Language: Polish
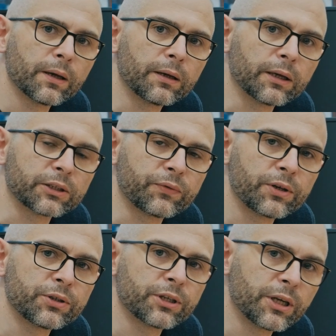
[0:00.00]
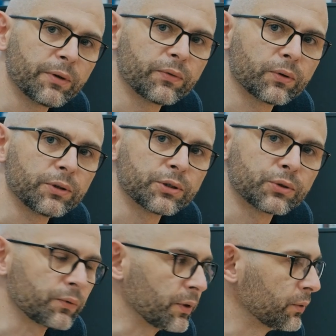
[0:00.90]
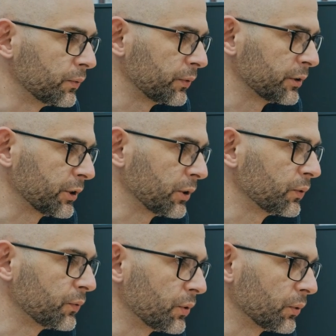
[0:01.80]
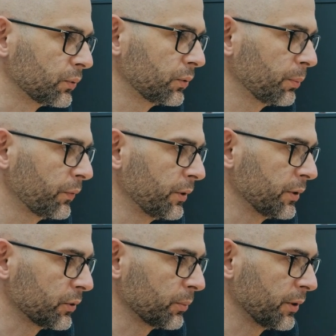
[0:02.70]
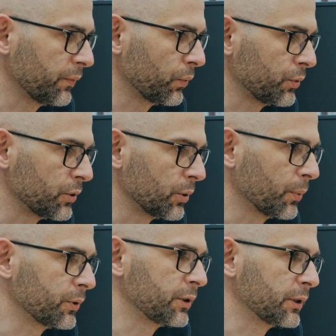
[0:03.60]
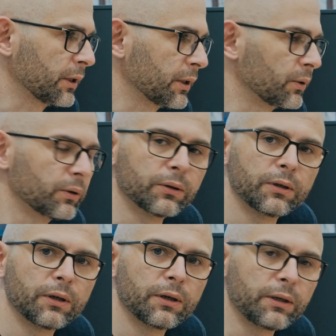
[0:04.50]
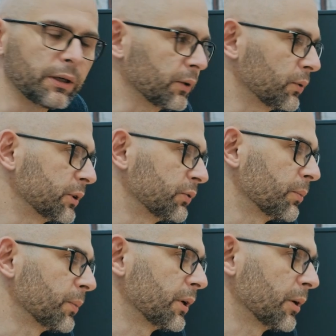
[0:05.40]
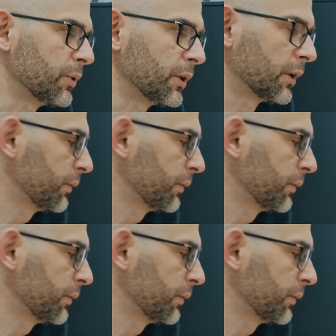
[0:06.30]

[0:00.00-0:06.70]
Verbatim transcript: jak stwierdzi, że nie ma w okolicy człowieków zasięgu wzroku, to powinien sobie wrócić do pozycji takiego, jak ja to nazywam, jamnika.